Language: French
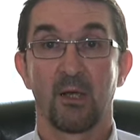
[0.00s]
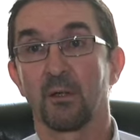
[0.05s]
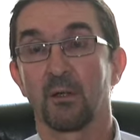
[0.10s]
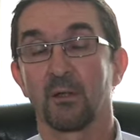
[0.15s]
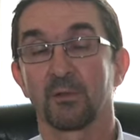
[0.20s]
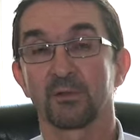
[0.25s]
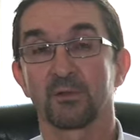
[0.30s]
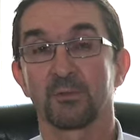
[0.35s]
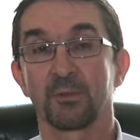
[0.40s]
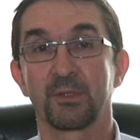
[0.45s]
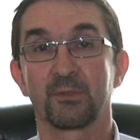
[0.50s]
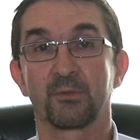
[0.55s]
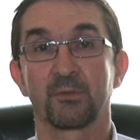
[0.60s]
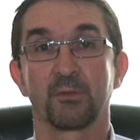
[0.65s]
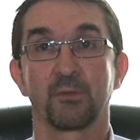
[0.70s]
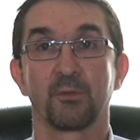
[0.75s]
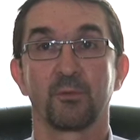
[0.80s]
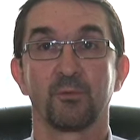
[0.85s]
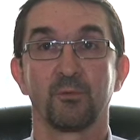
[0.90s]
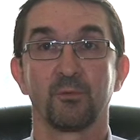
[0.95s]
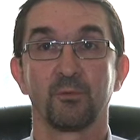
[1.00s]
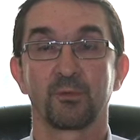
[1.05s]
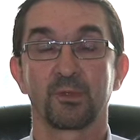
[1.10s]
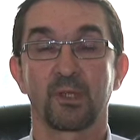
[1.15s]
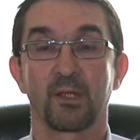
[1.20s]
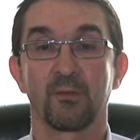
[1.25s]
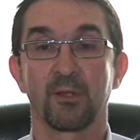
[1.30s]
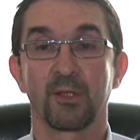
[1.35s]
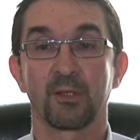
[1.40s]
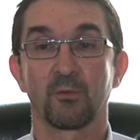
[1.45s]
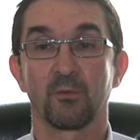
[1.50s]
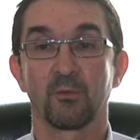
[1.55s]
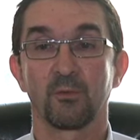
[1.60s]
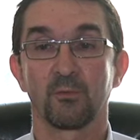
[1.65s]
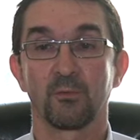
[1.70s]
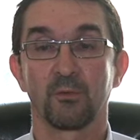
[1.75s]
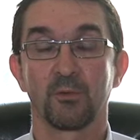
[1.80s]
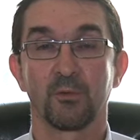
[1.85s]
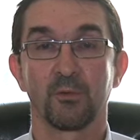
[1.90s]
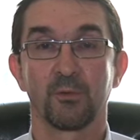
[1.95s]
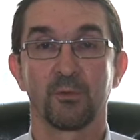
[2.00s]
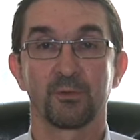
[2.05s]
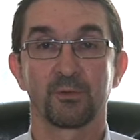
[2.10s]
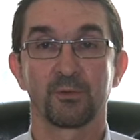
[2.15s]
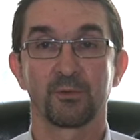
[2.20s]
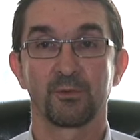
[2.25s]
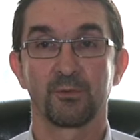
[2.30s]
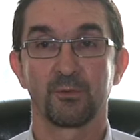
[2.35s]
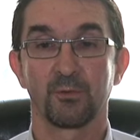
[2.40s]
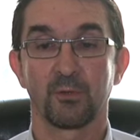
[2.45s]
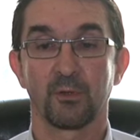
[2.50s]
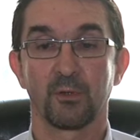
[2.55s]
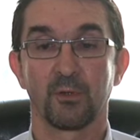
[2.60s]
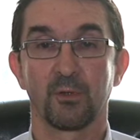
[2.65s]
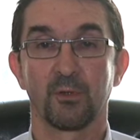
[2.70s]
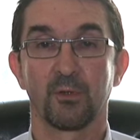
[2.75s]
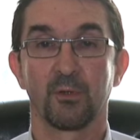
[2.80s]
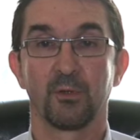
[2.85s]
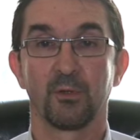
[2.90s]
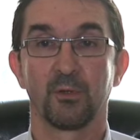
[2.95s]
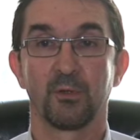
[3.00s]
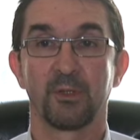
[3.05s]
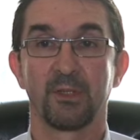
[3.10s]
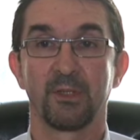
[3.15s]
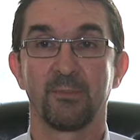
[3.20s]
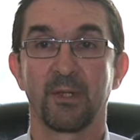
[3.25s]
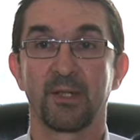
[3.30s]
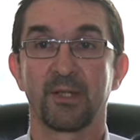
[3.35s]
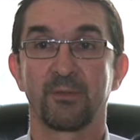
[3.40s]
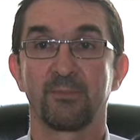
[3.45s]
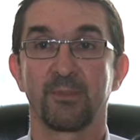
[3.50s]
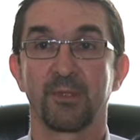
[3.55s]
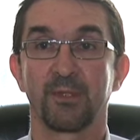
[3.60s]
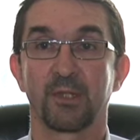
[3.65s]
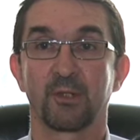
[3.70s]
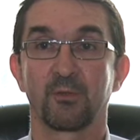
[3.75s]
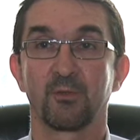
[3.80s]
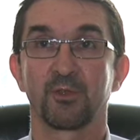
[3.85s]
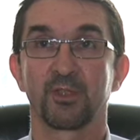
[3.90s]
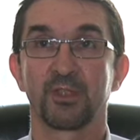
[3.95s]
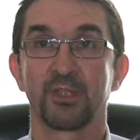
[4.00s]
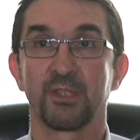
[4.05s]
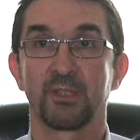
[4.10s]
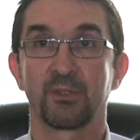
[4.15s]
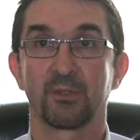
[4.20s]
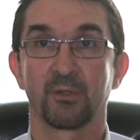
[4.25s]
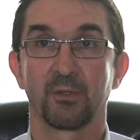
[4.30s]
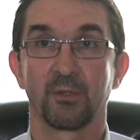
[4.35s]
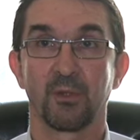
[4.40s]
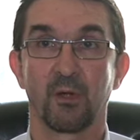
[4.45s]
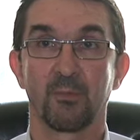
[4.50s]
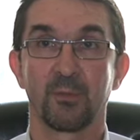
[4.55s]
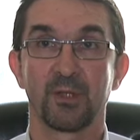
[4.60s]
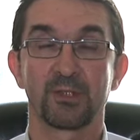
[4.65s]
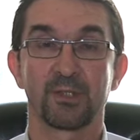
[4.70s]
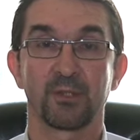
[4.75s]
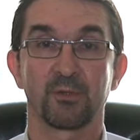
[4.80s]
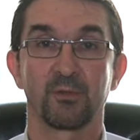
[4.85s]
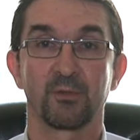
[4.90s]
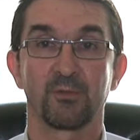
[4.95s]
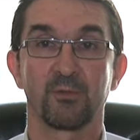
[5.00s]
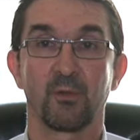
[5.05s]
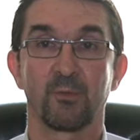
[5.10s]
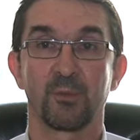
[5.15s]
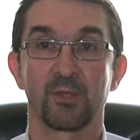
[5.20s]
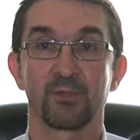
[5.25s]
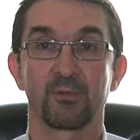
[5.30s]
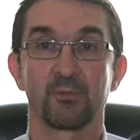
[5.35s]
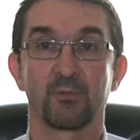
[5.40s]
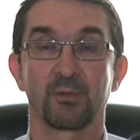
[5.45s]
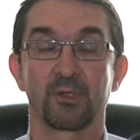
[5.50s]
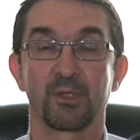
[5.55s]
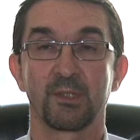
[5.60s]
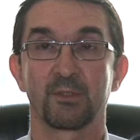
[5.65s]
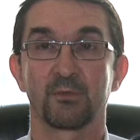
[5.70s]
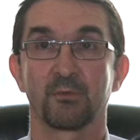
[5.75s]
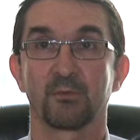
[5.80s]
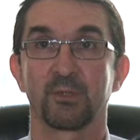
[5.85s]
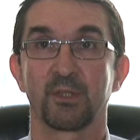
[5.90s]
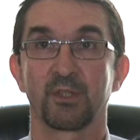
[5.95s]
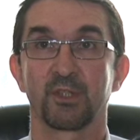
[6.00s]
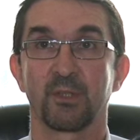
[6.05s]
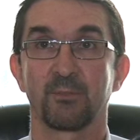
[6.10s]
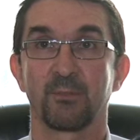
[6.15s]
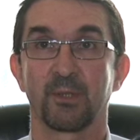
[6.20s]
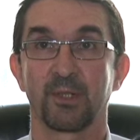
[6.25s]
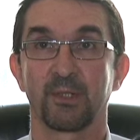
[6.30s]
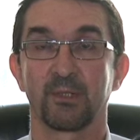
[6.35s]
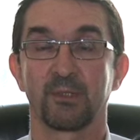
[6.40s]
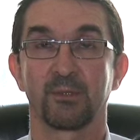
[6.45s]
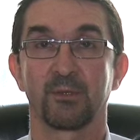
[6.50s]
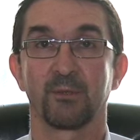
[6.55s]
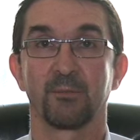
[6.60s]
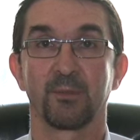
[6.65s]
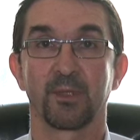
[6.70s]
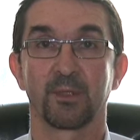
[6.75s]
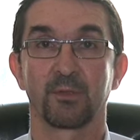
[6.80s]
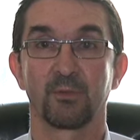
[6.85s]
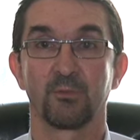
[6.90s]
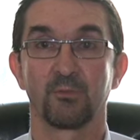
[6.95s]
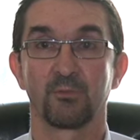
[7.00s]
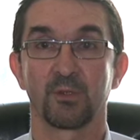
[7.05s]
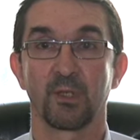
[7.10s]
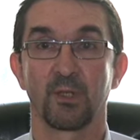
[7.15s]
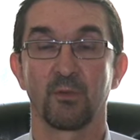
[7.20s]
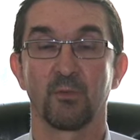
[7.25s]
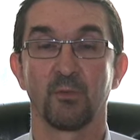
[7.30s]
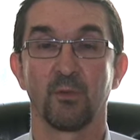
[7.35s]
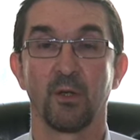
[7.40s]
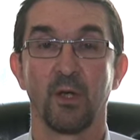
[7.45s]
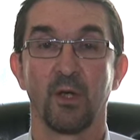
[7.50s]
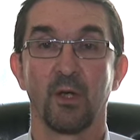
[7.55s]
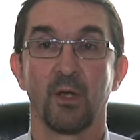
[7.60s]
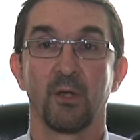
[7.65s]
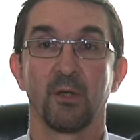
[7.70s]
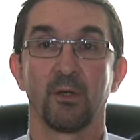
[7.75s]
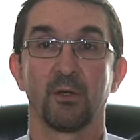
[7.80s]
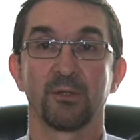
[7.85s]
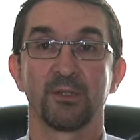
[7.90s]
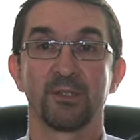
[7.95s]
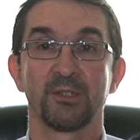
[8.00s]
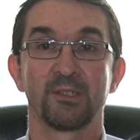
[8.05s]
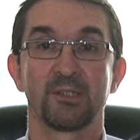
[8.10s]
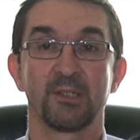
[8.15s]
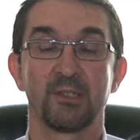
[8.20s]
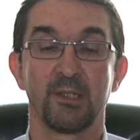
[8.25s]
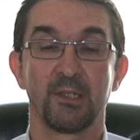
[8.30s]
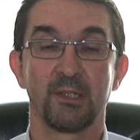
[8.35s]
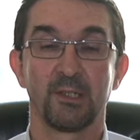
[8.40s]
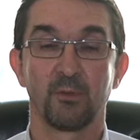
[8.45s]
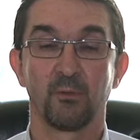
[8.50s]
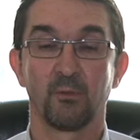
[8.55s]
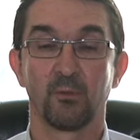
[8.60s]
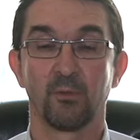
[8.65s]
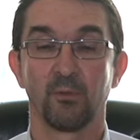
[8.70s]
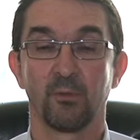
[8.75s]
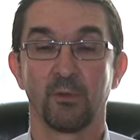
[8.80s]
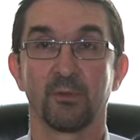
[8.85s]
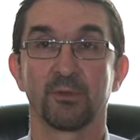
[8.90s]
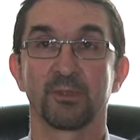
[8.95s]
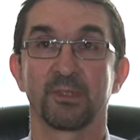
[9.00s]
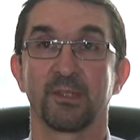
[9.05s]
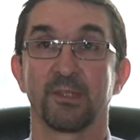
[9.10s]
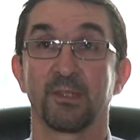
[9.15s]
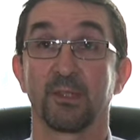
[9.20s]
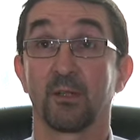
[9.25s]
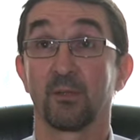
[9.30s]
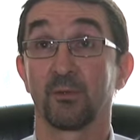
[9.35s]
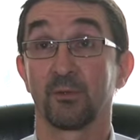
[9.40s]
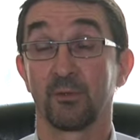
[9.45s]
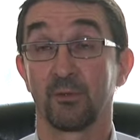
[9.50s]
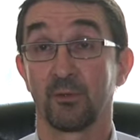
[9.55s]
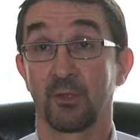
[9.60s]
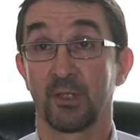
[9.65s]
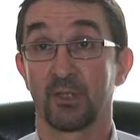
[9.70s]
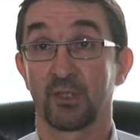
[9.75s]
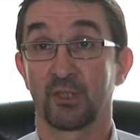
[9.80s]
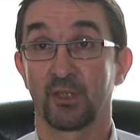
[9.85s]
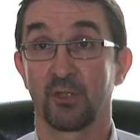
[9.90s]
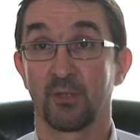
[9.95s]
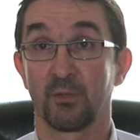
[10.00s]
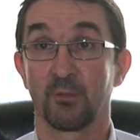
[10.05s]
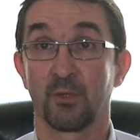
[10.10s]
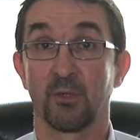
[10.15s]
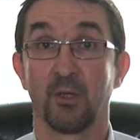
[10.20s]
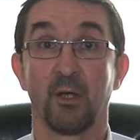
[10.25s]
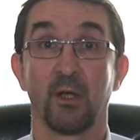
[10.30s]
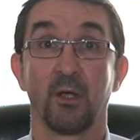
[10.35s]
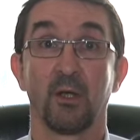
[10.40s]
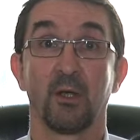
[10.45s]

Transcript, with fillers: Ensuite, euh, nous travaillerons euh, sur euh, les mallettes pédagogiques en matière de formation qui sont déjà prêtes, mais que nous allons distiller aux adhérents de la Chambre